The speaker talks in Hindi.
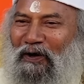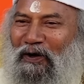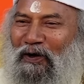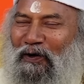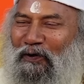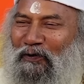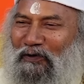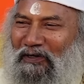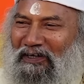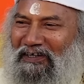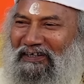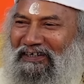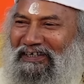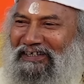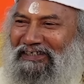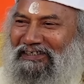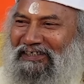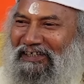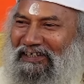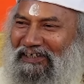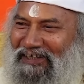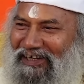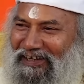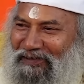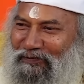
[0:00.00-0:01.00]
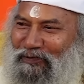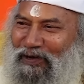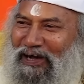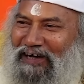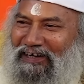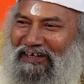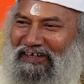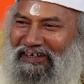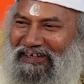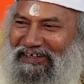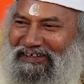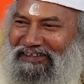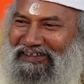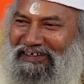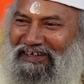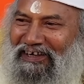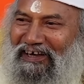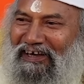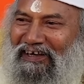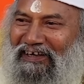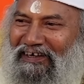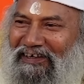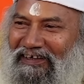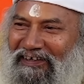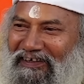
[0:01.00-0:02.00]
और नीचे यही वाक्य लिख दिया
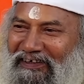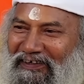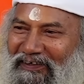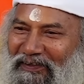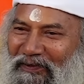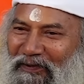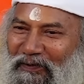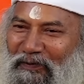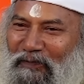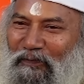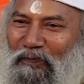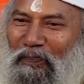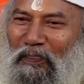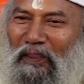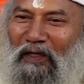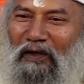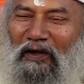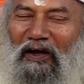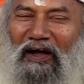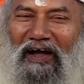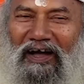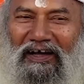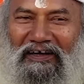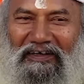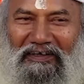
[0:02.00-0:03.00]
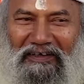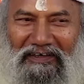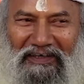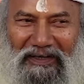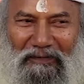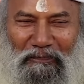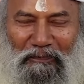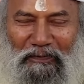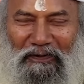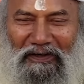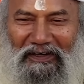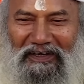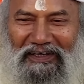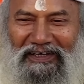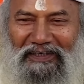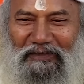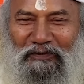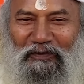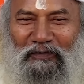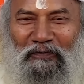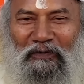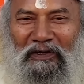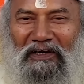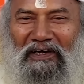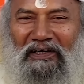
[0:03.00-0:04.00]
है तो कहा कि अरे पगले
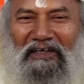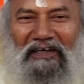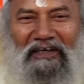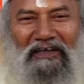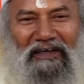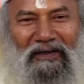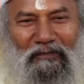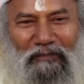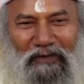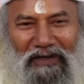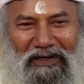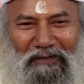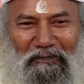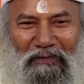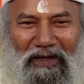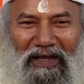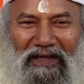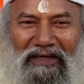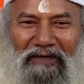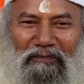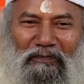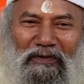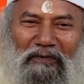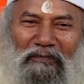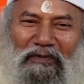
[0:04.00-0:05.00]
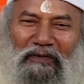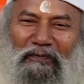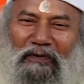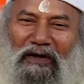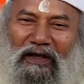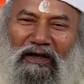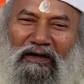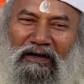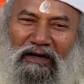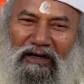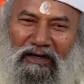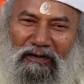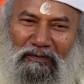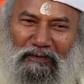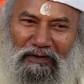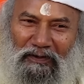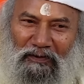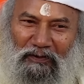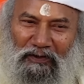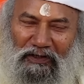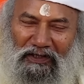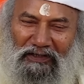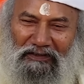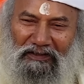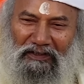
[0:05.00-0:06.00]
तुम्हारे नहीं हमारे बैंक में भी बड़ा गड़बड़
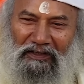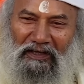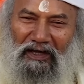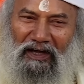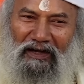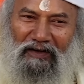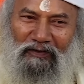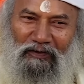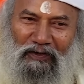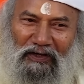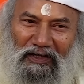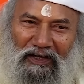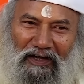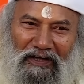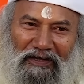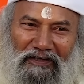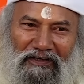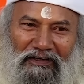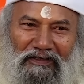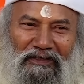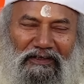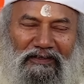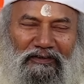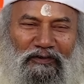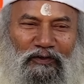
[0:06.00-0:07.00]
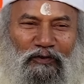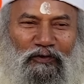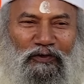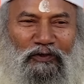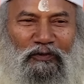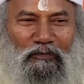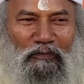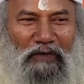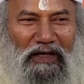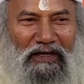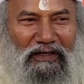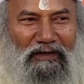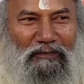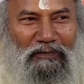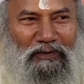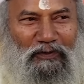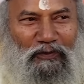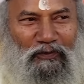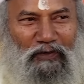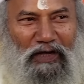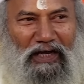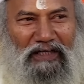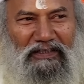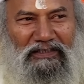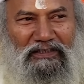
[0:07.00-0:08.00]
हो गया तो क्या हो गया देखो तो बैंक में जो
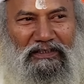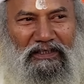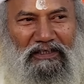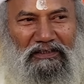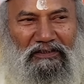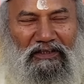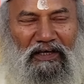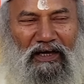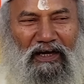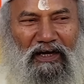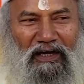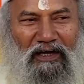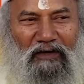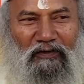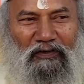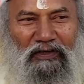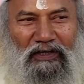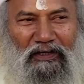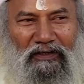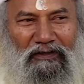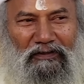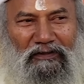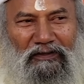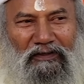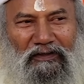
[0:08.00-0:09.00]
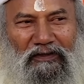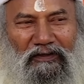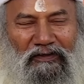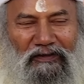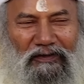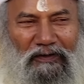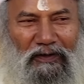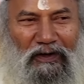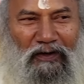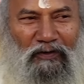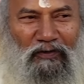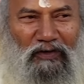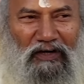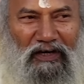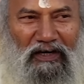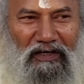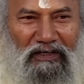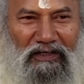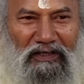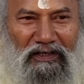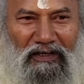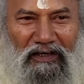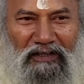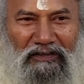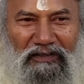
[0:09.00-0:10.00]
कैशियर था और एक और
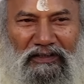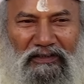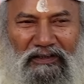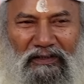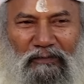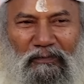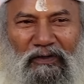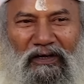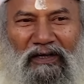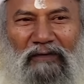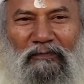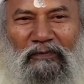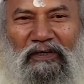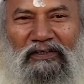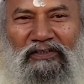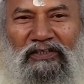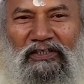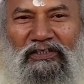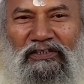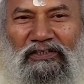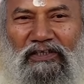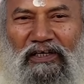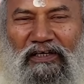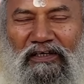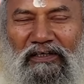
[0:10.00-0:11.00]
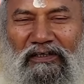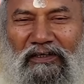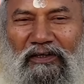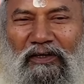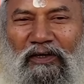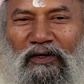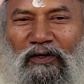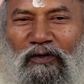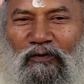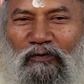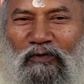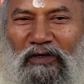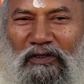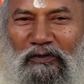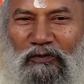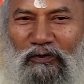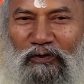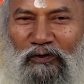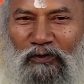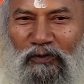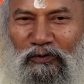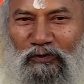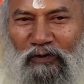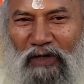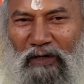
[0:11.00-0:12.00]
लड़की रहती थी बगल में असिस्टेंट वे
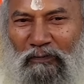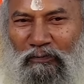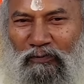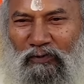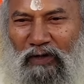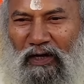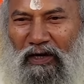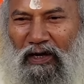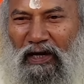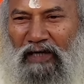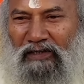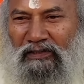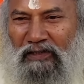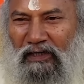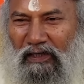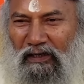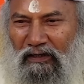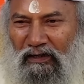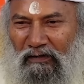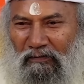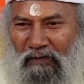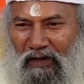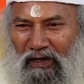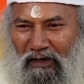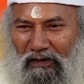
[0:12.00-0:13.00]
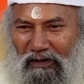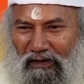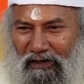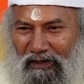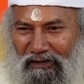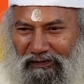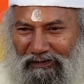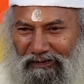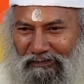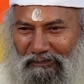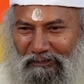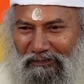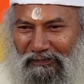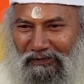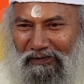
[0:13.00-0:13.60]
दोनों जो है पूरा कैसे लेकर भाग गया सब